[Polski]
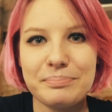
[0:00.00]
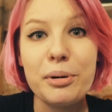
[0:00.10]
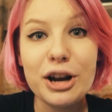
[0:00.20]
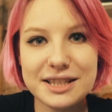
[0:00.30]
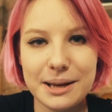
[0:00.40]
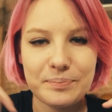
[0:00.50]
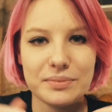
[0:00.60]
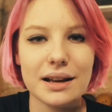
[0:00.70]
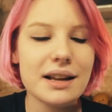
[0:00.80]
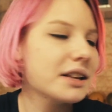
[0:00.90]
polecam.
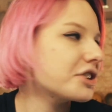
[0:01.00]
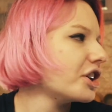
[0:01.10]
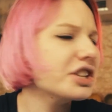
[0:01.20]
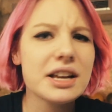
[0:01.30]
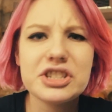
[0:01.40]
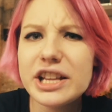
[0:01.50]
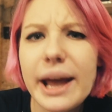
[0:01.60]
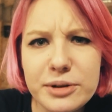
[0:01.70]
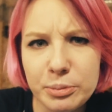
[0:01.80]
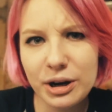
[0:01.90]
E, że nie, jeszcze
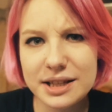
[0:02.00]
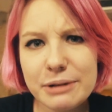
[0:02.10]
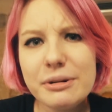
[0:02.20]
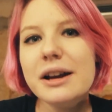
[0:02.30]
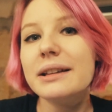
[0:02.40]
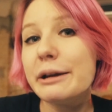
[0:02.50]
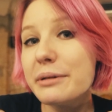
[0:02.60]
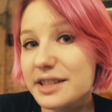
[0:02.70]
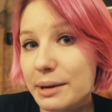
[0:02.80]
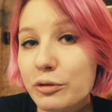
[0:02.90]
nie wiem, czy polecam.
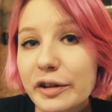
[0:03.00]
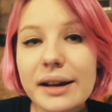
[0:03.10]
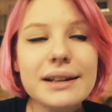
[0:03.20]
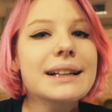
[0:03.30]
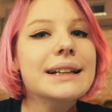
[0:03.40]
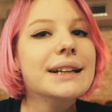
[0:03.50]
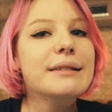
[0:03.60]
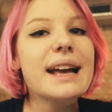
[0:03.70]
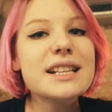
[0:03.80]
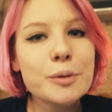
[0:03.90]
Najpierw zamówię,
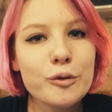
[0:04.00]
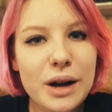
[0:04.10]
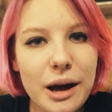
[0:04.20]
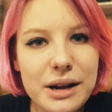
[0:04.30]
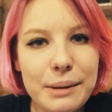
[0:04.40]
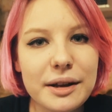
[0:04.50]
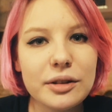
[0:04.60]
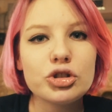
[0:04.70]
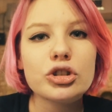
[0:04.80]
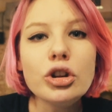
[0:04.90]
ja sobie brałam
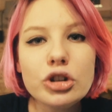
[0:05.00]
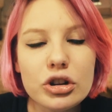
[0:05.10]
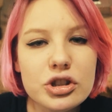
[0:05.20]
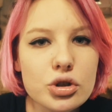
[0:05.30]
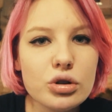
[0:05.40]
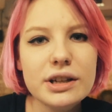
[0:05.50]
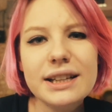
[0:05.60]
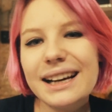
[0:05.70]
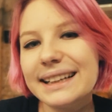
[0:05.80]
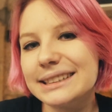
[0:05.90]
ramen tonkotsu
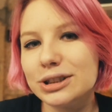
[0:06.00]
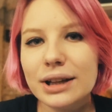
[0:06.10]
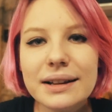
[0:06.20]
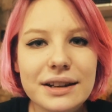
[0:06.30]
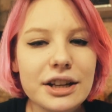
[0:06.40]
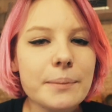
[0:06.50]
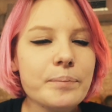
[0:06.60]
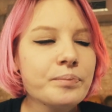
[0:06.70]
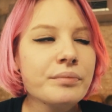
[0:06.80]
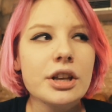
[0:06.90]
i jakieś dodatki
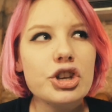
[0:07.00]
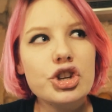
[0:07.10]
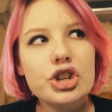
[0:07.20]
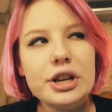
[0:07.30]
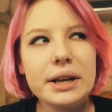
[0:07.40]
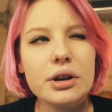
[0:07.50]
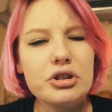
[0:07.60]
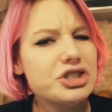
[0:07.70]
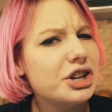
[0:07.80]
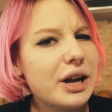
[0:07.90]
i
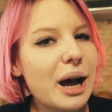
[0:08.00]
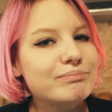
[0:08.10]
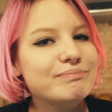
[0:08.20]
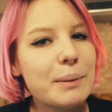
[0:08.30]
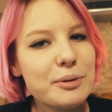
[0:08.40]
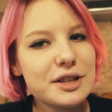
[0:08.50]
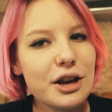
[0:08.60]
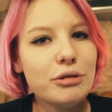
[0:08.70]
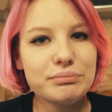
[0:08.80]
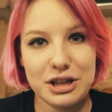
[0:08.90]
jakiegoś drinka
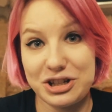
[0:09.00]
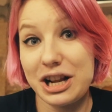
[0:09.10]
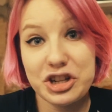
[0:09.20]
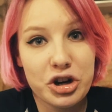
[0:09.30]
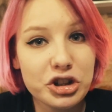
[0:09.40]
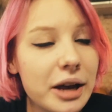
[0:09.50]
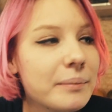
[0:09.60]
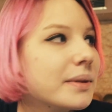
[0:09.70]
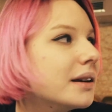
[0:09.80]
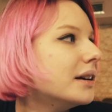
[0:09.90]
japońskiego, też dlaczego nie.
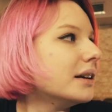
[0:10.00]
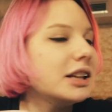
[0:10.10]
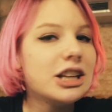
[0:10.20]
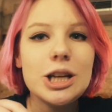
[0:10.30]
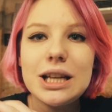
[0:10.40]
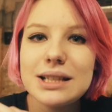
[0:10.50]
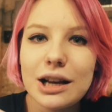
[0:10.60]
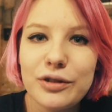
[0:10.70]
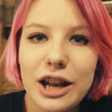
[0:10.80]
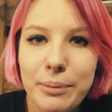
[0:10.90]
I
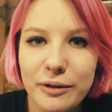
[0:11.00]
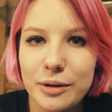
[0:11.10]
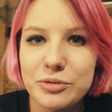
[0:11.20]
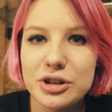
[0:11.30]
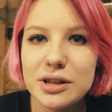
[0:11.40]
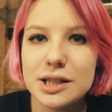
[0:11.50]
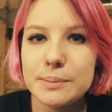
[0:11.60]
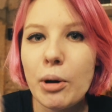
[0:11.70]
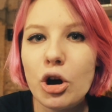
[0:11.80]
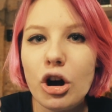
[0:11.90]
za chwilę powiem, czy
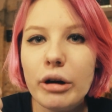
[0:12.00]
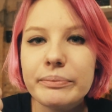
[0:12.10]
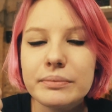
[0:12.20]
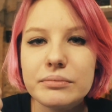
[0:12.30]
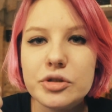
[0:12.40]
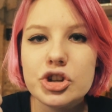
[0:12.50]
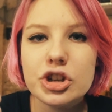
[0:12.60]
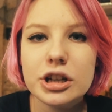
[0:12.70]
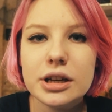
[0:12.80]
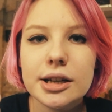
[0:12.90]
spoko,
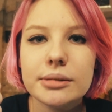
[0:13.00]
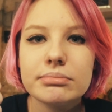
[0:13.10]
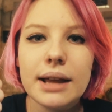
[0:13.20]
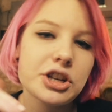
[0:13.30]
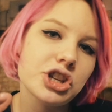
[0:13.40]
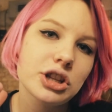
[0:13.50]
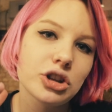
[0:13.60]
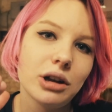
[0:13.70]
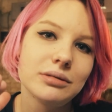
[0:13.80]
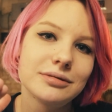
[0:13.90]
czy tak średnio.